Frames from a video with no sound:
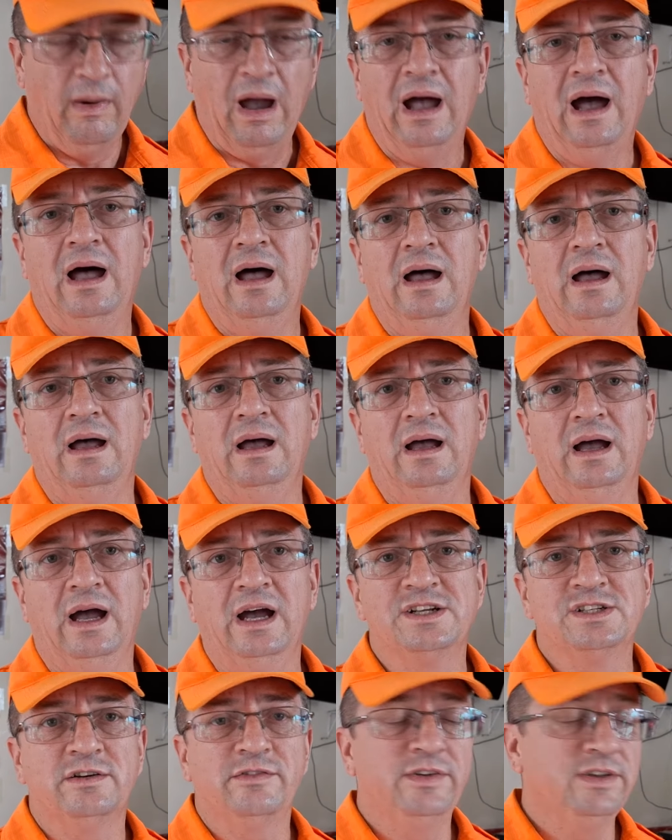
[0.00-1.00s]
A,
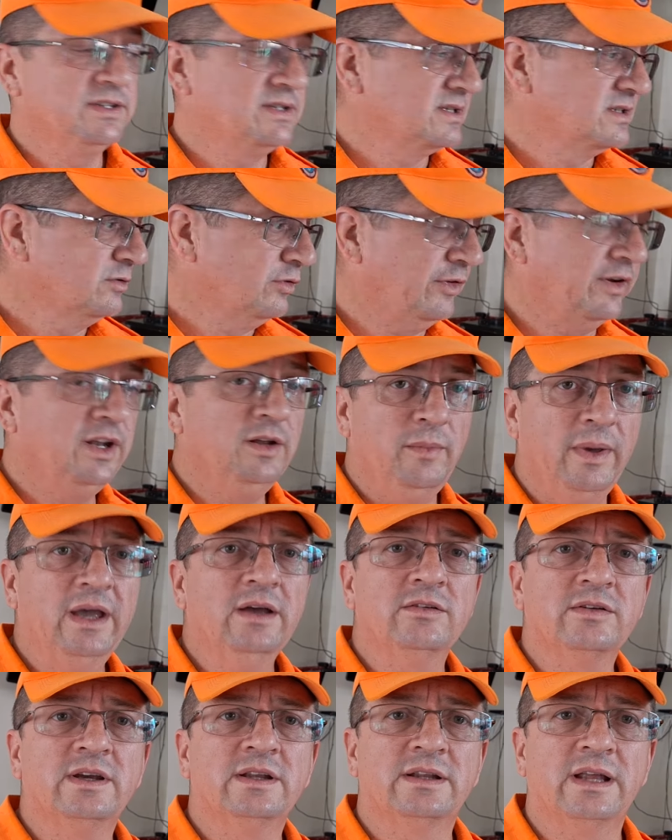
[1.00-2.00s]
haja vistas o
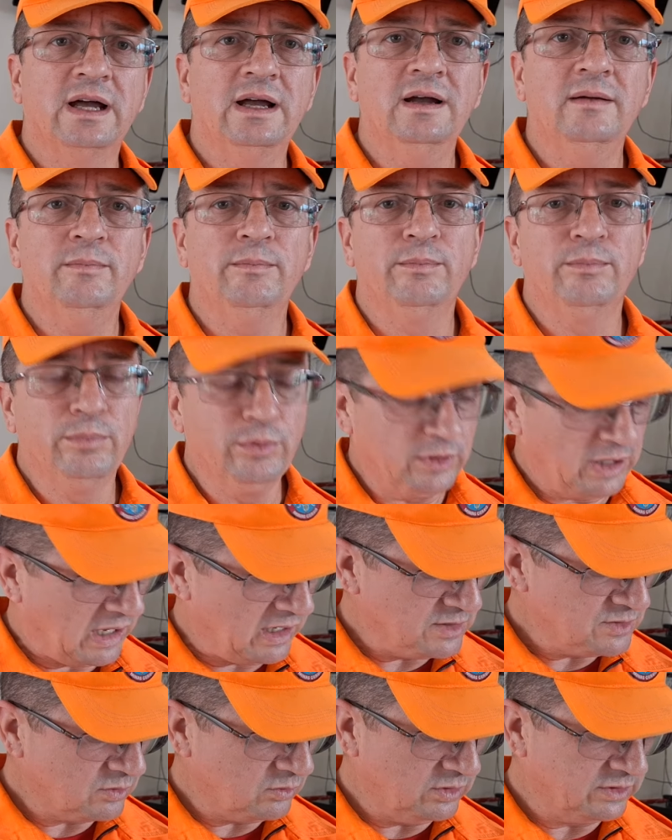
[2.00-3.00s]
ferimento que está, por
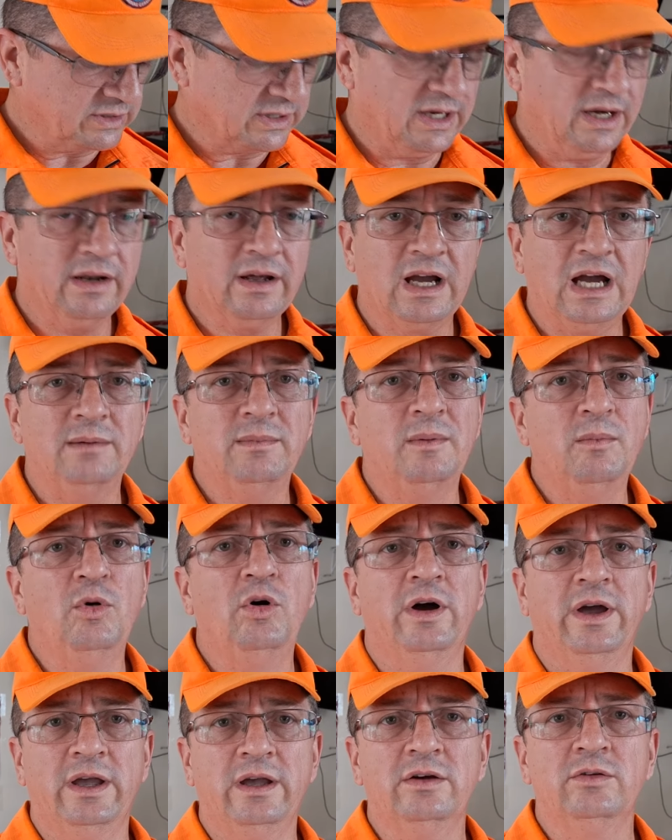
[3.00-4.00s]
caso contrário, acaba
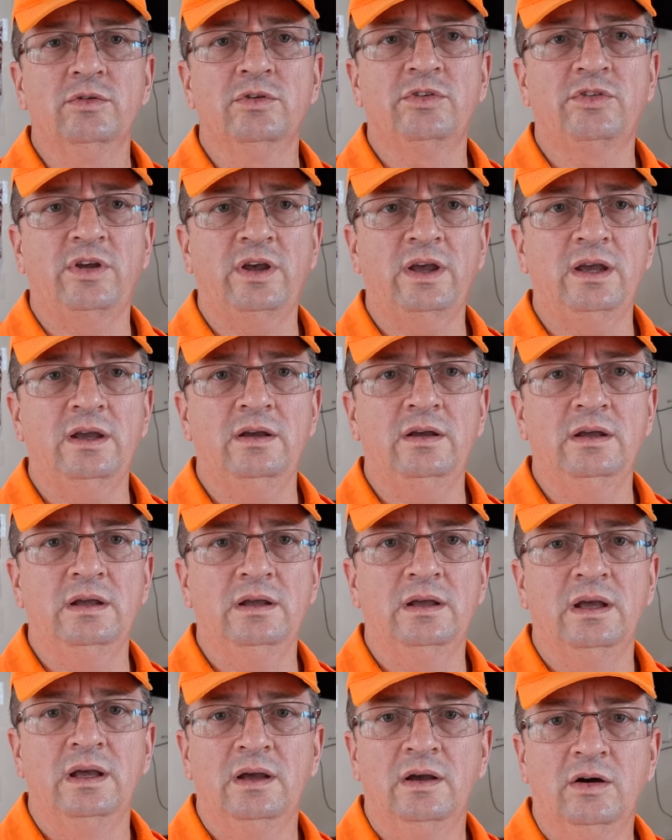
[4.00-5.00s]
morrendo
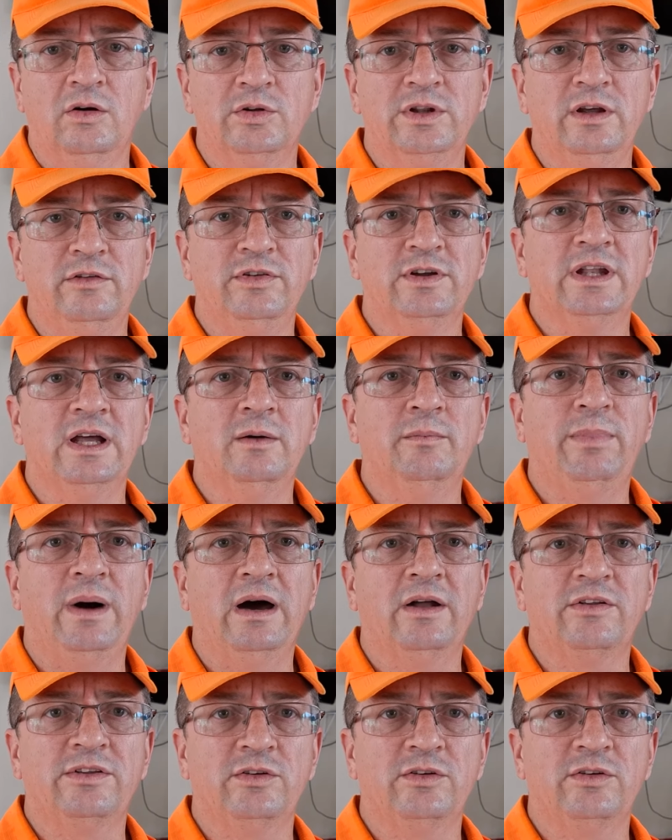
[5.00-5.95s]
sem o devido amparo,